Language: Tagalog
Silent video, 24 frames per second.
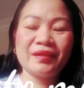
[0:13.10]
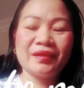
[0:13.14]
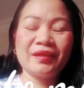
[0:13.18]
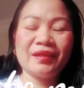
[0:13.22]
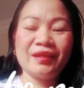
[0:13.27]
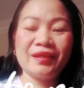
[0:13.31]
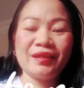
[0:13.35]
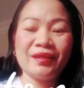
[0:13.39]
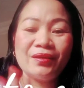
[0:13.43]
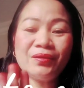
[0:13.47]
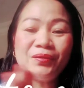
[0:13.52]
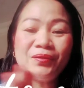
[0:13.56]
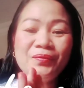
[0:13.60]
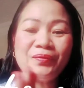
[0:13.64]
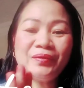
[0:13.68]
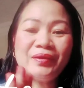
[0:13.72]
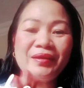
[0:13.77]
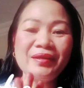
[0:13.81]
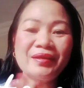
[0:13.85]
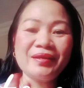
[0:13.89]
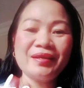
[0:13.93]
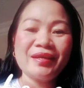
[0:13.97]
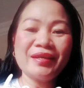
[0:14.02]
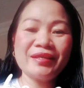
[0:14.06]
Hello
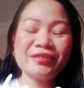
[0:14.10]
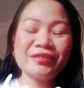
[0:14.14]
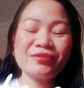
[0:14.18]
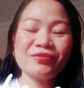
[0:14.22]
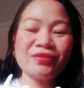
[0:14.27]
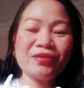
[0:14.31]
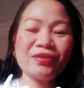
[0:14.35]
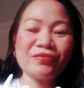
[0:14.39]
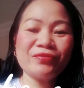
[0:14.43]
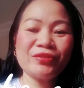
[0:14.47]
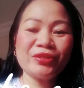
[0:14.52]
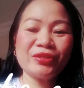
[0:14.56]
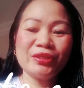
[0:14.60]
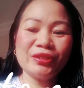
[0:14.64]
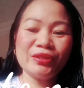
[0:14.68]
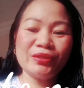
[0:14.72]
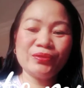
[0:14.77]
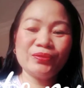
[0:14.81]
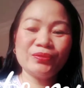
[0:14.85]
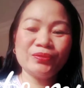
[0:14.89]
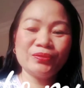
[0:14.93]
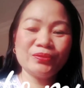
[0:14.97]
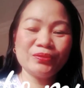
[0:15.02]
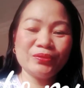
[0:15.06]
mga guys, good
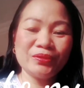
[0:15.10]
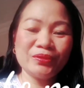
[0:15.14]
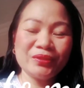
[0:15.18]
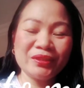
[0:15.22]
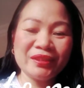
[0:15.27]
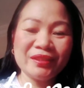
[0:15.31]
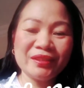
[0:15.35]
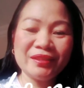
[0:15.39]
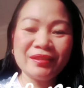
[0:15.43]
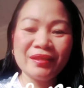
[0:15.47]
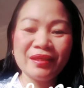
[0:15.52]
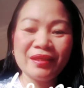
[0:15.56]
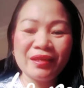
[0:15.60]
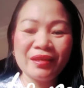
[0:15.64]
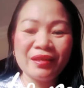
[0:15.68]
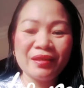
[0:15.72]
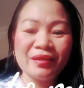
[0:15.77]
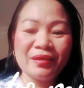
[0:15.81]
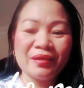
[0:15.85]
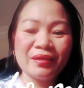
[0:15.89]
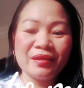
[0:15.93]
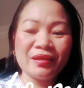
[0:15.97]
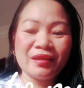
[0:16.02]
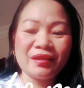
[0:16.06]
afternoon.
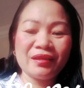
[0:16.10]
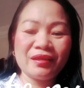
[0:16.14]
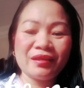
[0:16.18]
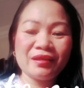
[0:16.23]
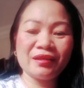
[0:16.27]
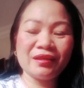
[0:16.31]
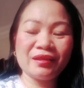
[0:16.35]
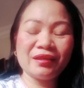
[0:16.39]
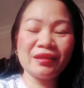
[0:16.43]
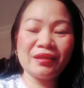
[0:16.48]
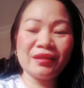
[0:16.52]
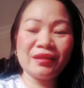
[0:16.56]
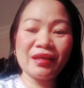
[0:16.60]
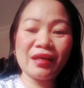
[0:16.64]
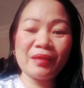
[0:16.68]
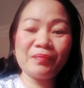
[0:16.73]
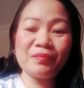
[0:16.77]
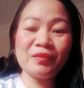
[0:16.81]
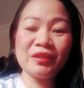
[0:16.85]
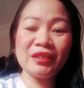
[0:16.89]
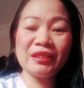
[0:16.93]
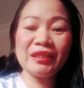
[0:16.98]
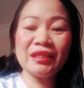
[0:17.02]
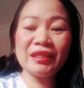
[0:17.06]
Uh,
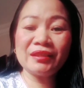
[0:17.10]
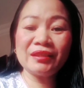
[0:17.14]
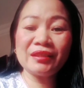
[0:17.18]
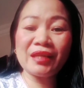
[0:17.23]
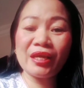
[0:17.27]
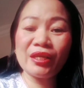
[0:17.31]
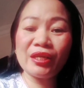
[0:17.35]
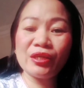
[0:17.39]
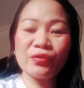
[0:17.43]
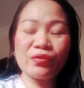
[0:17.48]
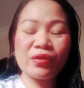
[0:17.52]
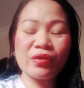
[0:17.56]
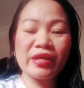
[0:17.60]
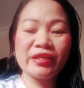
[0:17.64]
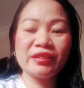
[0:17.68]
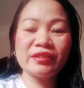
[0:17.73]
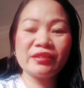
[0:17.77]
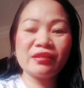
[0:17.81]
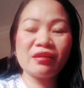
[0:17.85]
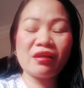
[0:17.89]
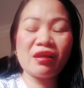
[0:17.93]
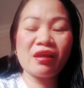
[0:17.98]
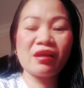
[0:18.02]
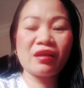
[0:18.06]
update lang tayo
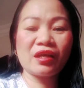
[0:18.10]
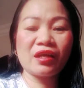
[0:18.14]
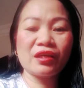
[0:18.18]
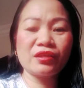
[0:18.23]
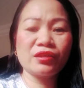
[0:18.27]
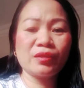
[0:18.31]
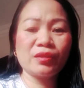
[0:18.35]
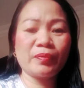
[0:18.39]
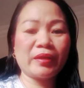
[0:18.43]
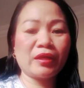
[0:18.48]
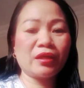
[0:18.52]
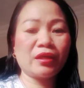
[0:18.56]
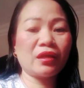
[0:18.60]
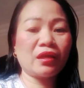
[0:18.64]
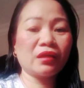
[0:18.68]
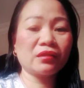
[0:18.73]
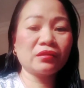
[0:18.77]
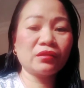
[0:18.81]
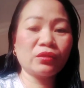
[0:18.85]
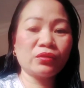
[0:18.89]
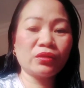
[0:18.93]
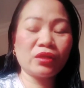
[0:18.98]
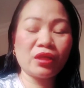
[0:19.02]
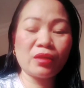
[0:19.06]
guys ha, kasi
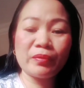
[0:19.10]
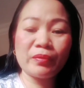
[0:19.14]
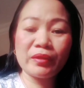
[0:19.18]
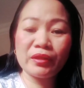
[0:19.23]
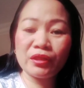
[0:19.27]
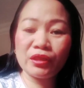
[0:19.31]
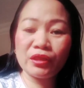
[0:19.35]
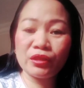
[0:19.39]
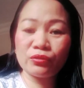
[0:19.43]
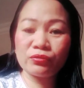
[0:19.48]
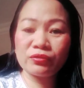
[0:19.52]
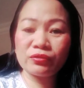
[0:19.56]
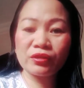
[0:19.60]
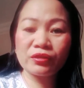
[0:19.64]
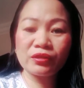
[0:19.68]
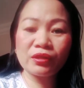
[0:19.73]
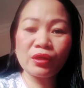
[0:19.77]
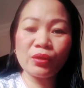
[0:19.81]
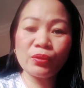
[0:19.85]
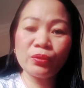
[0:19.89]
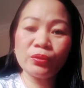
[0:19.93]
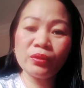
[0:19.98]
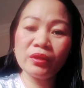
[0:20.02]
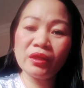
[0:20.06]
maglalakdown na naman dito sa
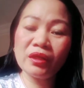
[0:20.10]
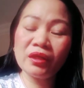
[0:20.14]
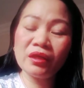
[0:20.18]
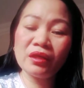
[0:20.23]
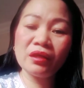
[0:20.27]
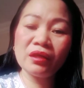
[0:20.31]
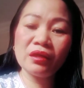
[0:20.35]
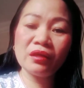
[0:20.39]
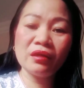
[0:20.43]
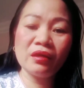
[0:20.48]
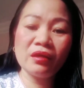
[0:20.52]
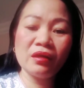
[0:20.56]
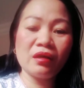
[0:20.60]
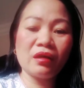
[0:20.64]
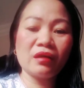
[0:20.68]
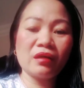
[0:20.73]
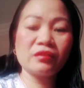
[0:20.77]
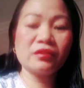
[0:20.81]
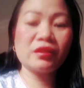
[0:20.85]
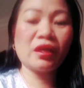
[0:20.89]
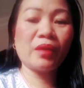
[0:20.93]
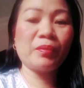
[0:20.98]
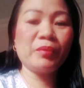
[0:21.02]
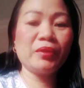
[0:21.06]
Saudi. Ang
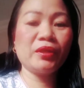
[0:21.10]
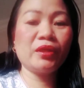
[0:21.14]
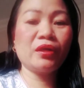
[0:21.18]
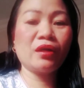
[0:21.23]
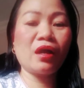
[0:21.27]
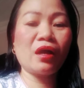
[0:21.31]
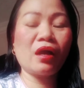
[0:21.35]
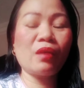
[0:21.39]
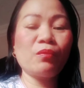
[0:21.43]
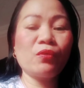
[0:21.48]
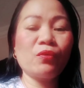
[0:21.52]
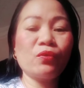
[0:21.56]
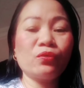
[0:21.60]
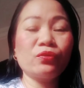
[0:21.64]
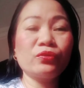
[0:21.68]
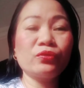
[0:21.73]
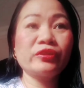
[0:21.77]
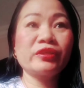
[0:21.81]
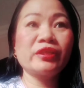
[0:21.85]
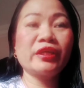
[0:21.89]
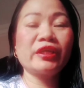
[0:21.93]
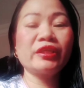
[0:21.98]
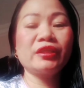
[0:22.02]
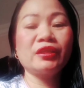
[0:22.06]
sabi ng amo ko,
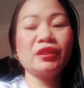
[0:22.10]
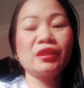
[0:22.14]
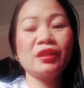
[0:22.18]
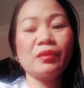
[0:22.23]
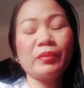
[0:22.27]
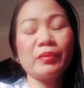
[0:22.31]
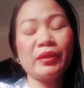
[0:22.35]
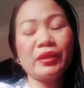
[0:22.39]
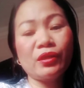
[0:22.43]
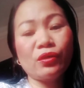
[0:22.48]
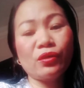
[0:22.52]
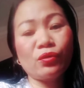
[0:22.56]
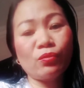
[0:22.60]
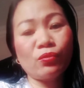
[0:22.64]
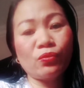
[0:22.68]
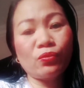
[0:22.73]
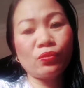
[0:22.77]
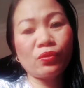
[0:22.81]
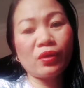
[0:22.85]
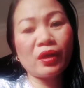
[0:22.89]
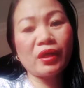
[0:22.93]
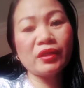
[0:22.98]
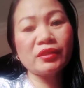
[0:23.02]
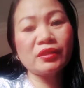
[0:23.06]
start na naman daw
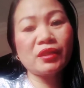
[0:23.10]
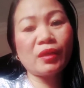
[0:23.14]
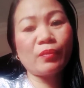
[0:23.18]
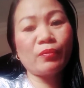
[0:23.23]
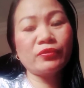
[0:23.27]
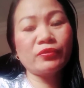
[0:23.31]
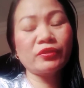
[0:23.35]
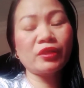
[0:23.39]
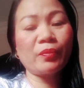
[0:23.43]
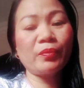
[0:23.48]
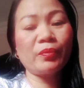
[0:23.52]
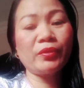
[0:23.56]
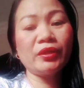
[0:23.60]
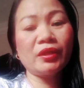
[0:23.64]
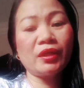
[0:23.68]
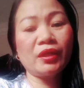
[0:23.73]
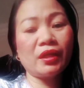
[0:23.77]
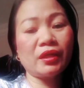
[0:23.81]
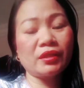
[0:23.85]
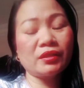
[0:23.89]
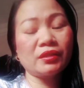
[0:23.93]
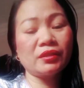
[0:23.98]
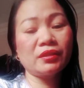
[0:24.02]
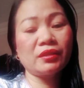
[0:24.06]
bukas. Tapos sabi niya,
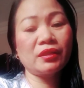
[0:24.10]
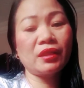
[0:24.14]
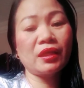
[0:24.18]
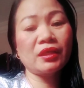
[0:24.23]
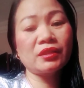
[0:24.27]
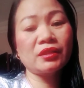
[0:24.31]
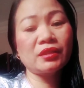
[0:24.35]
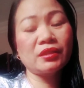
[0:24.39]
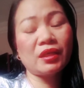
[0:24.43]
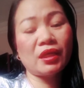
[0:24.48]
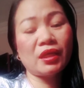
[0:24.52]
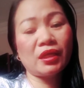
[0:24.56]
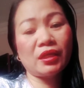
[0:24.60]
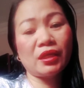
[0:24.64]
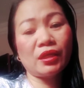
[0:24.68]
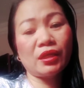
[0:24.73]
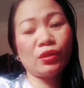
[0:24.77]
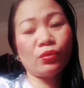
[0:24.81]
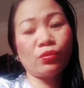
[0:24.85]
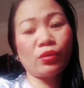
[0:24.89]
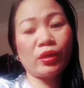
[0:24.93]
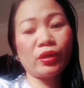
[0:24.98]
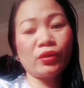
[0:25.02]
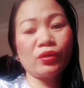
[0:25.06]
last, last day na
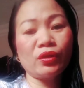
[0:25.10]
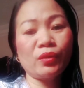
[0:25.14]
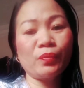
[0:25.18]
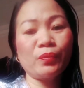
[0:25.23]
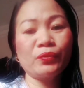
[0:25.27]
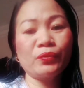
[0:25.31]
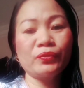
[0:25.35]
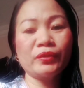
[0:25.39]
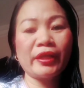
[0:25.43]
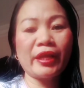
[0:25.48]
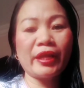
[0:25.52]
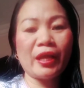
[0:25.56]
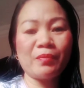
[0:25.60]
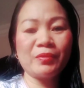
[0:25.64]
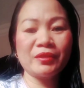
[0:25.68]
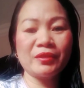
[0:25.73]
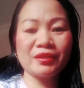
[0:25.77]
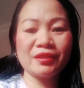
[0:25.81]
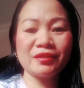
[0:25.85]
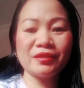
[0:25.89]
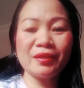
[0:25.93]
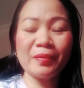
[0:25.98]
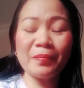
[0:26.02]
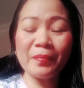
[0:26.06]
daw ngayon napunta namin
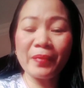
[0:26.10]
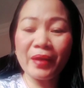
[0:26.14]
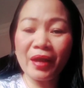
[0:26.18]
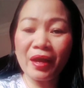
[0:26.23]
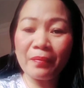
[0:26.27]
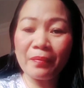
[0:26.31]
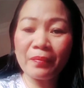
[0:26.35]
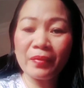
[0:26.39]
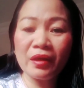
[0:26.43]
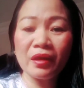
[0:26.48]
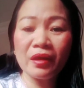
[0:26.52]
sa jump up.